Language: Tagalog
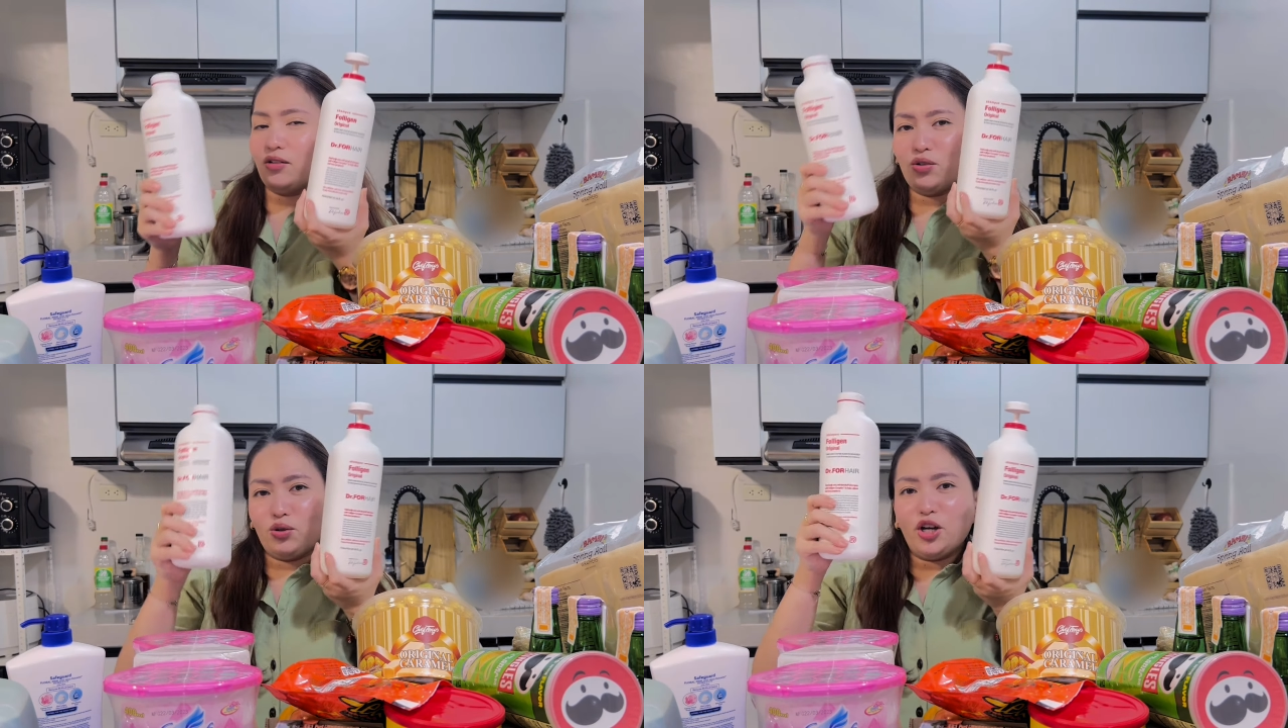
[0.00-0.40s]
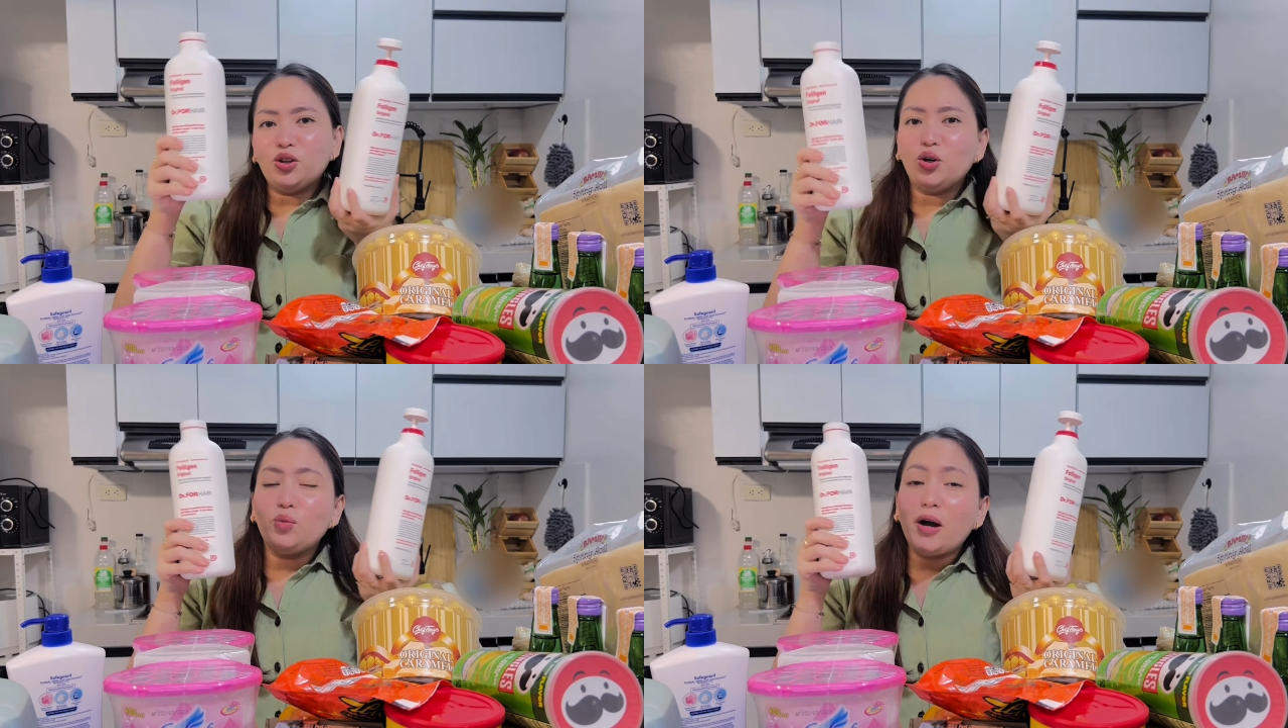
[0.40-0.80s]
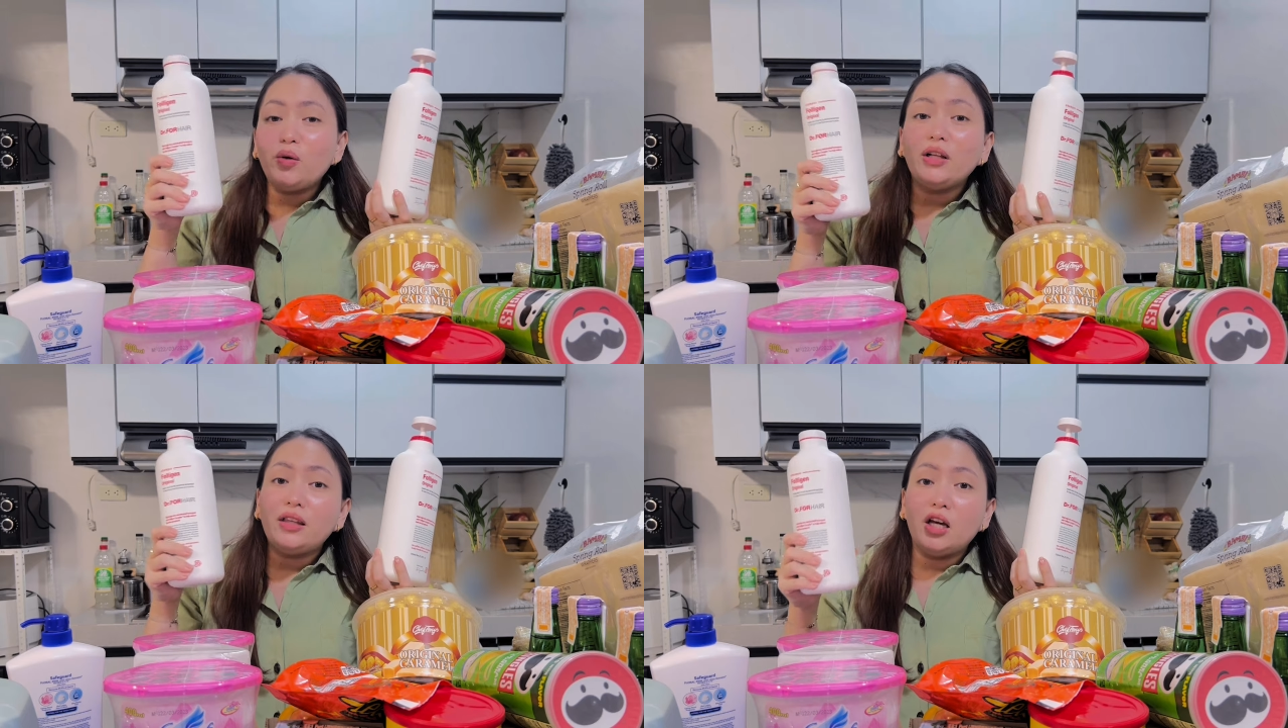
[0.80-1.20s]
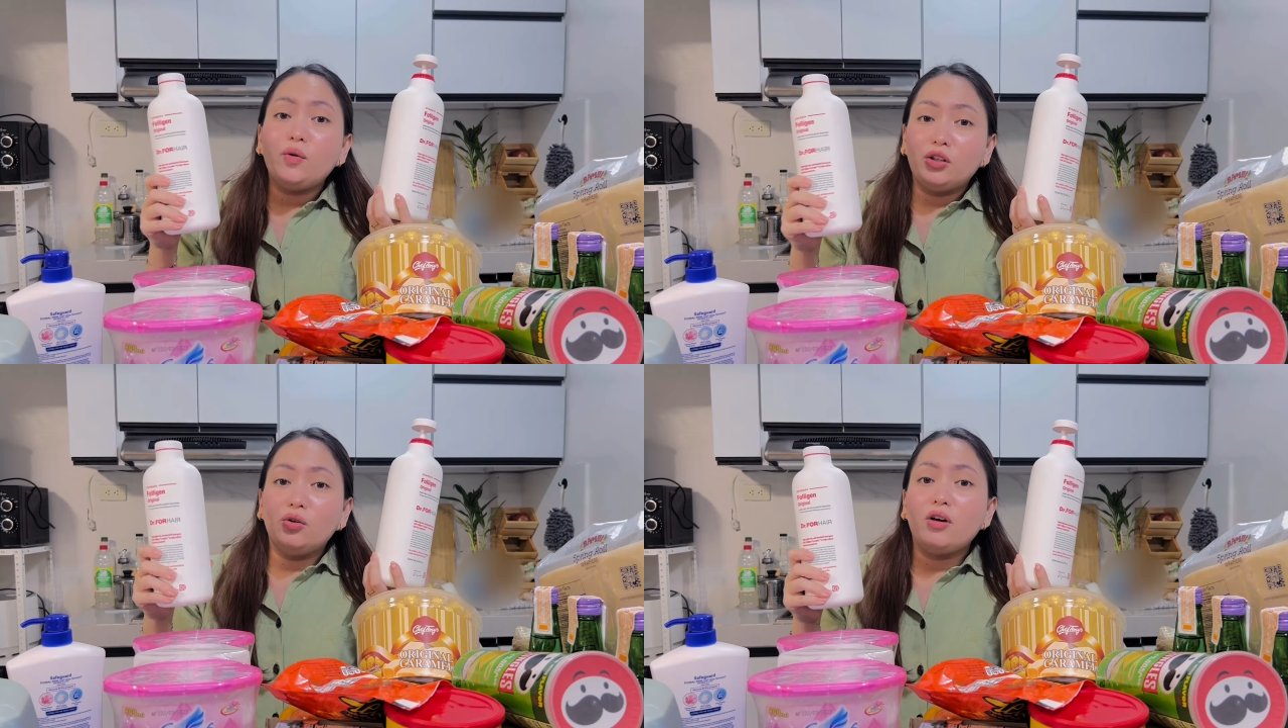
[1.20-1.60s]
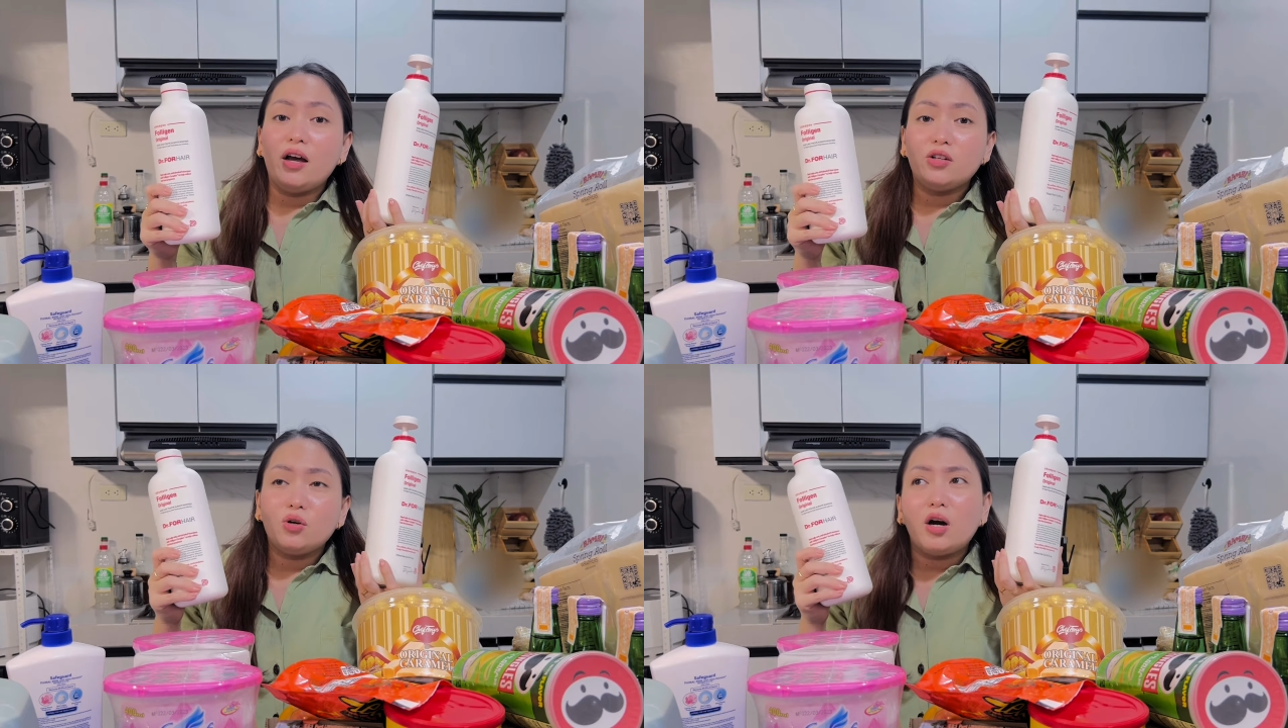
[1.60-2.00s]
So, ito, buy one, take one to guys.